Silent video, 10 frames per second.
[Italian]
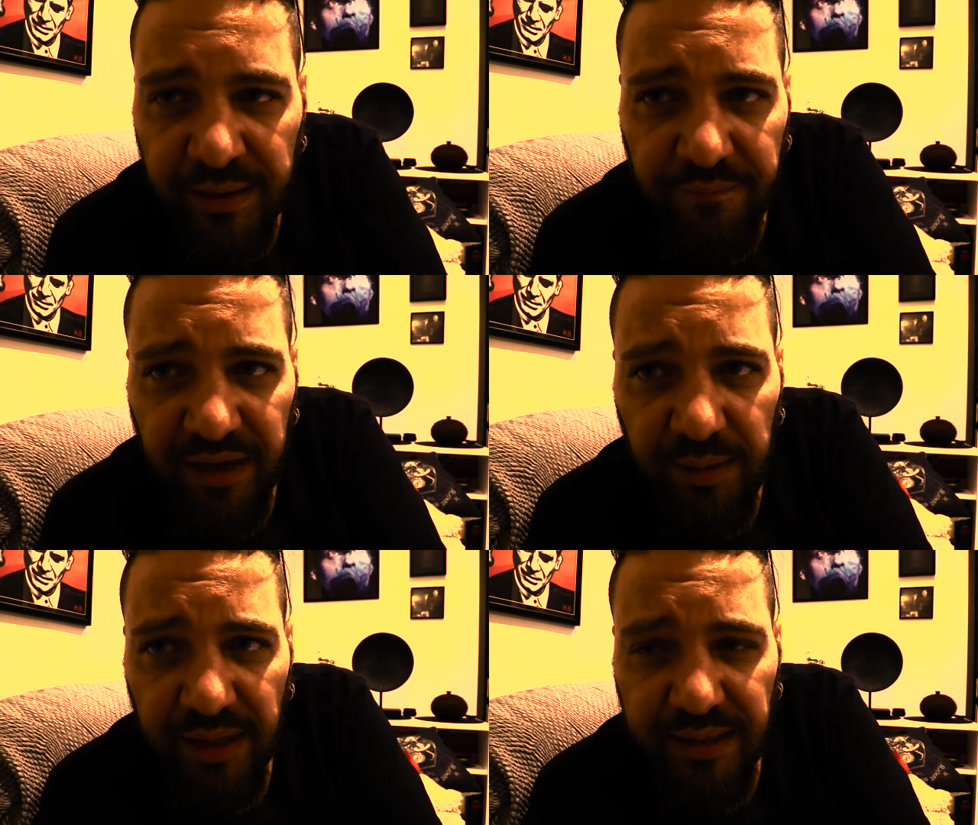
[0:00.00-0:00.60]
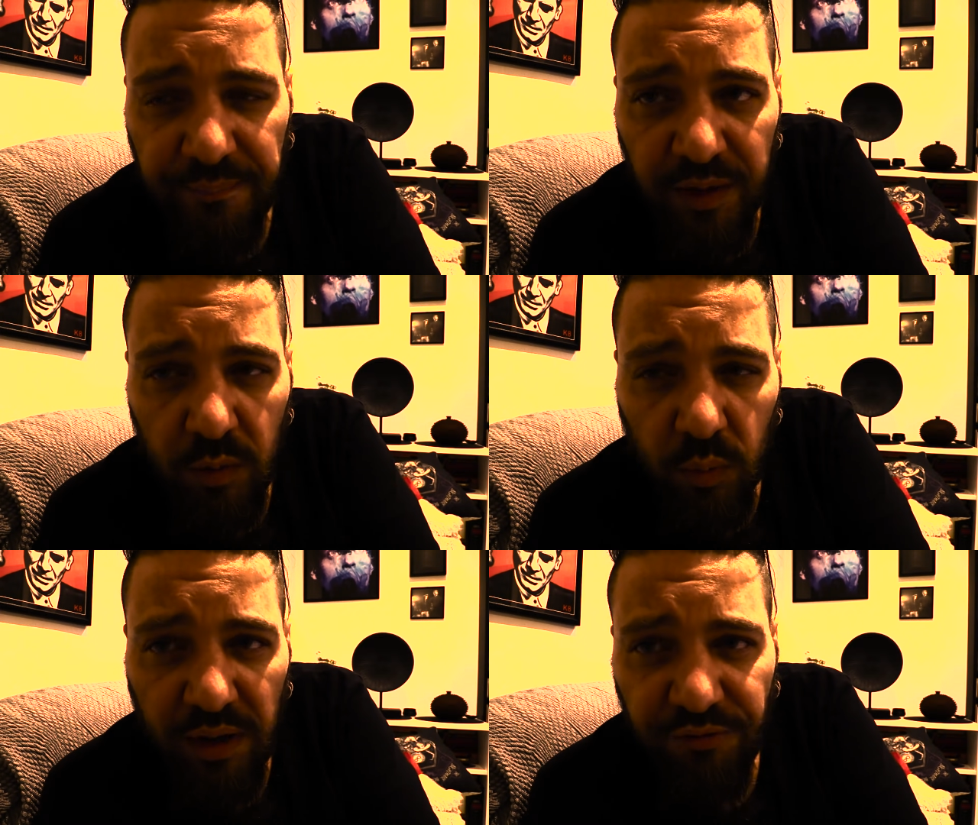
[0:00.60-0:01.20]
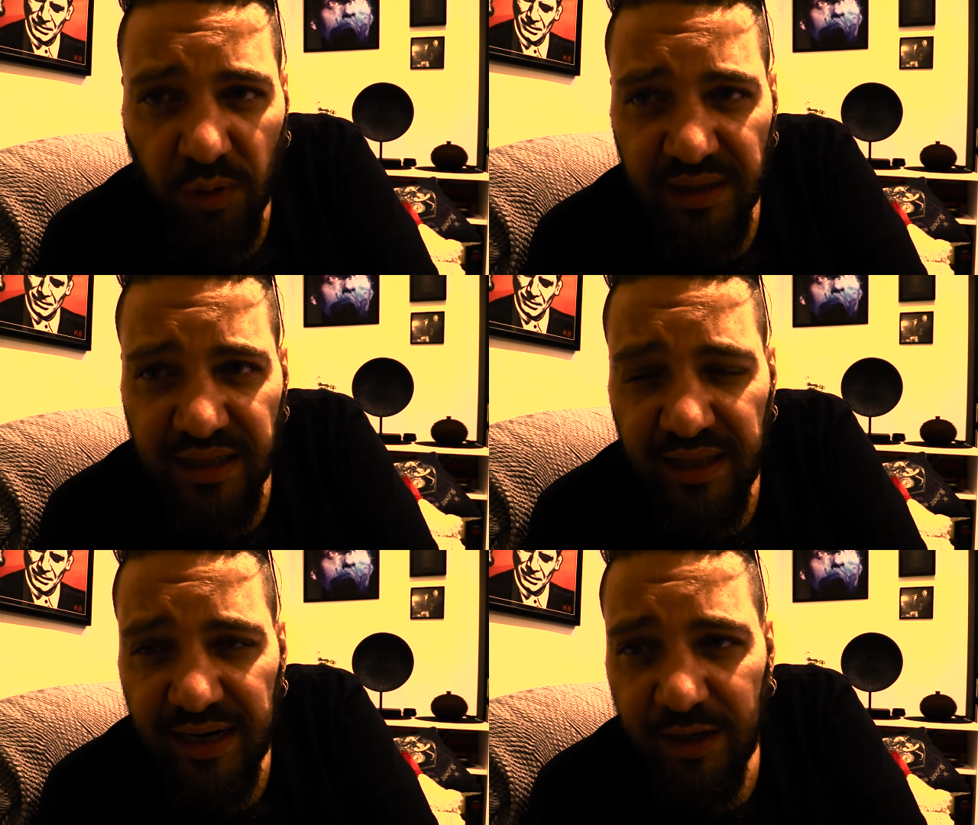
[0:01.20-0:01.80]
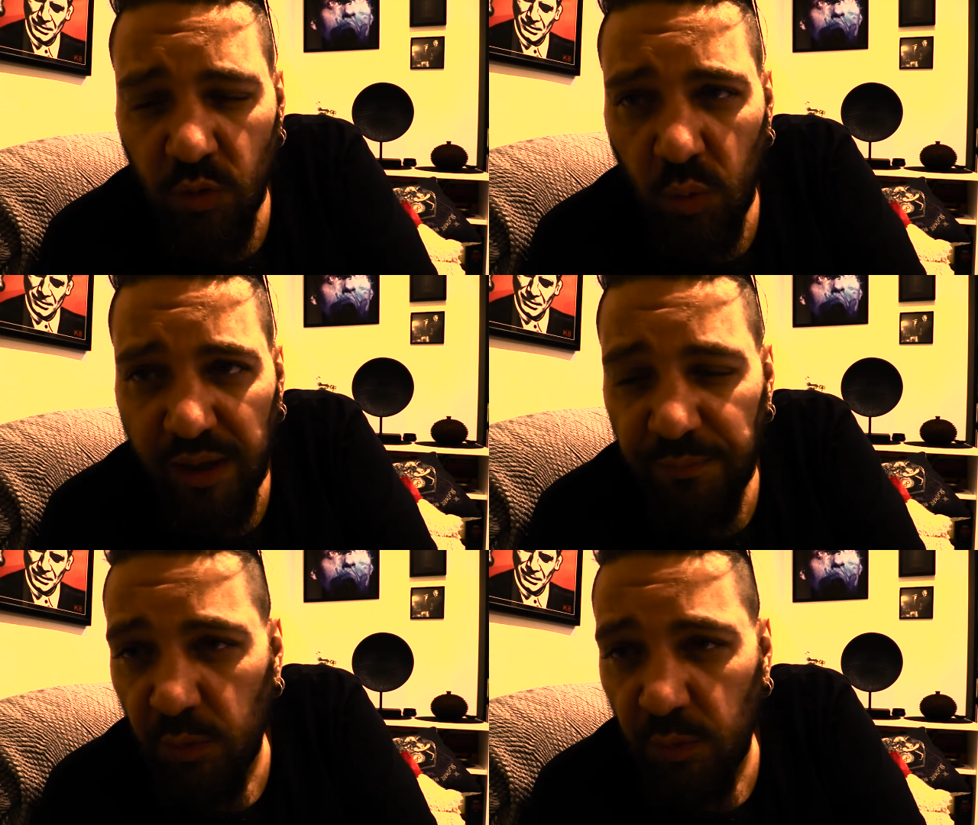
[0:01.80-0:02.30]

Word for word: veramente una forza della natura,